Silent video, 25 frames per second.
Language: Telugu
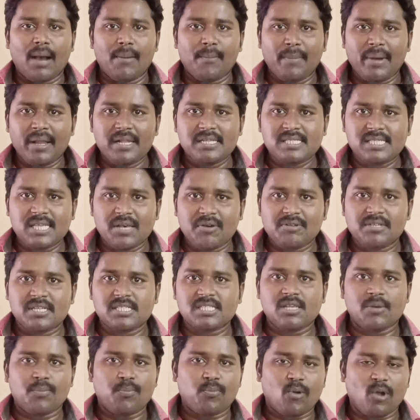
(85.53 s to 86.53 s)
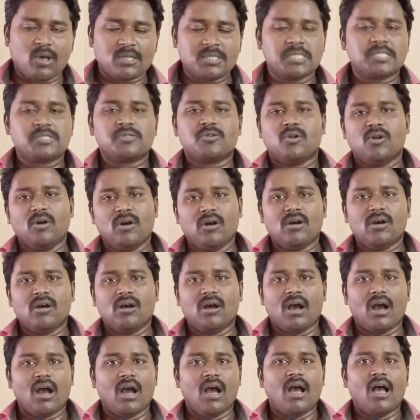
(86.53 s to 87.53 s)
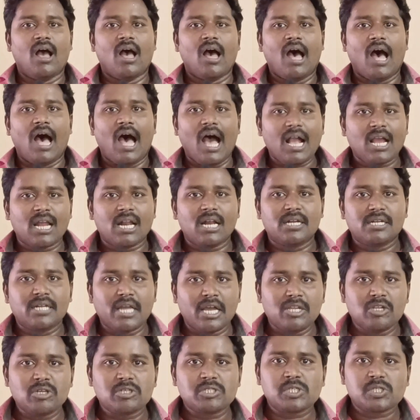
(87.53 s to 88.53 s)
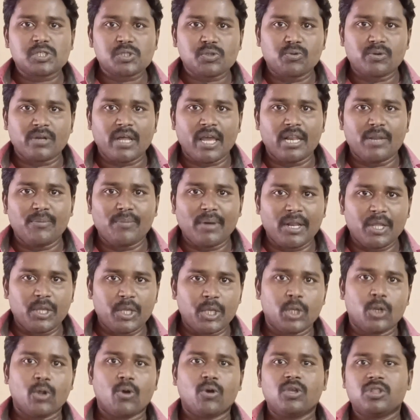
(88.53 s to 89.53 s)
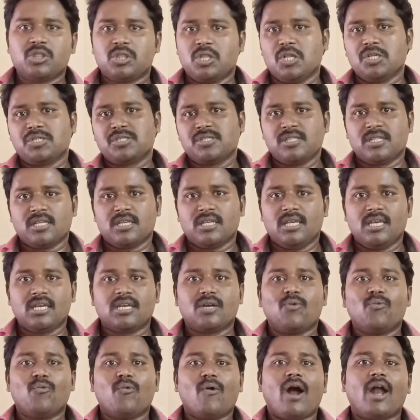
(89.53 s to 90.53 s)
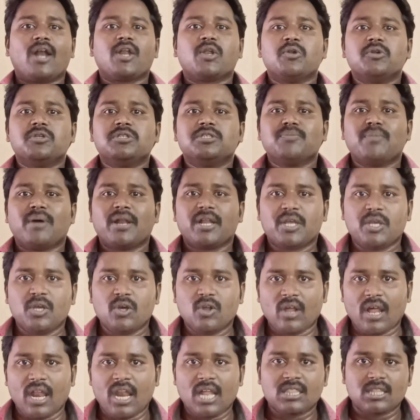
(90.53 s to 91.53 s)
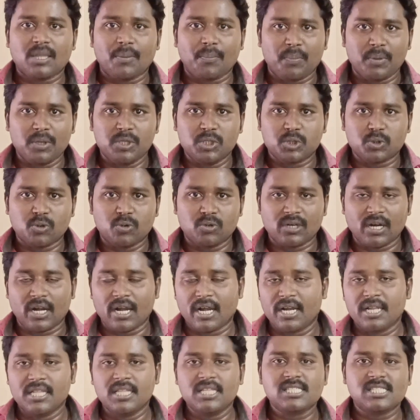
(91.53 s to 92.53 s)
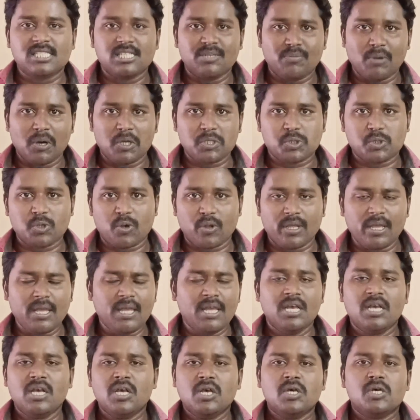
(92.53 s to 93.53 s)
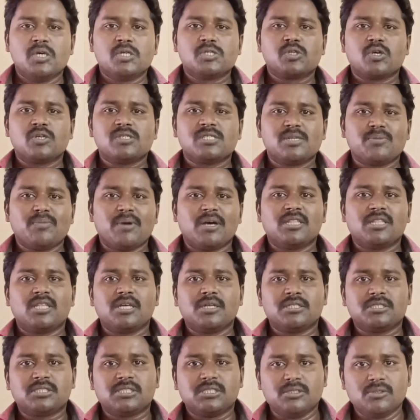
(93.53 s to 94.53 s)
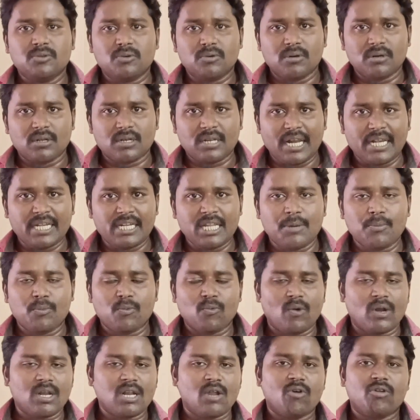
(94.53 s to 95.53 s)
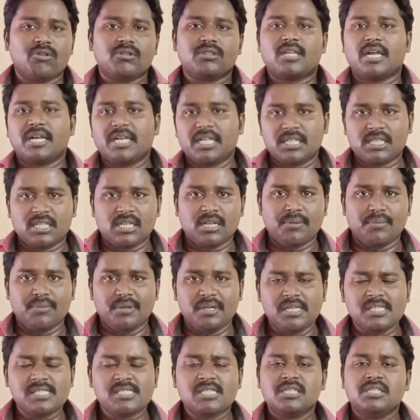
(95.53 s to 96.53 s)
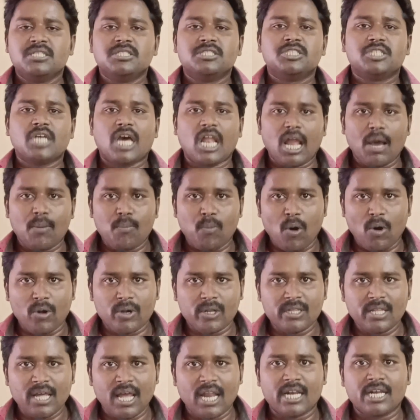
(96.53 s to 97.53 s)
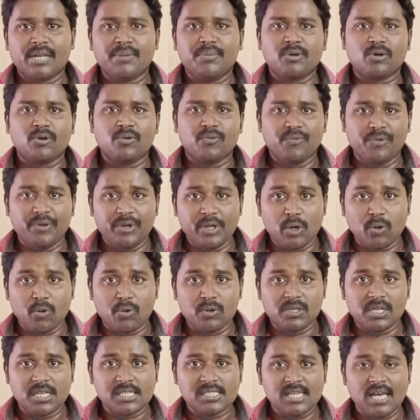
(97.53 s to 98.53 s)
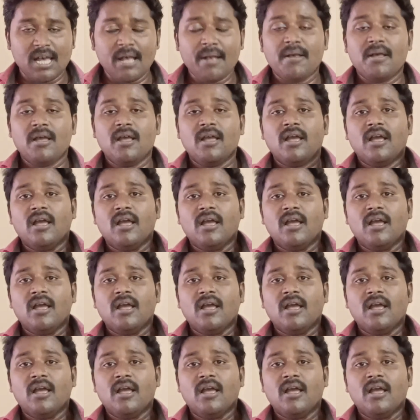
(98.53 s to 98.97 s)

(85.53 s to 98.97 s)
ఆ అమ్మాయి సేవ్ చేసే ప్రాసెస్లో అక్కడ డైనోసర్స్ ఉంటాయని మన హీరోకి తెలుస్తుంది ఇక వాటి నుంచి మన హీరో ఎలా తప్పించుకుంటాడు అనేది సినిమా స్టోరీ సో సినిమా అయితే రన్ టైం వన్ అవర్ థర్టీ త్రీ మినిట్స్ చాలా బాగుంటుంది ఆల్రెడీ మీకు వీడియో కూడా చేసా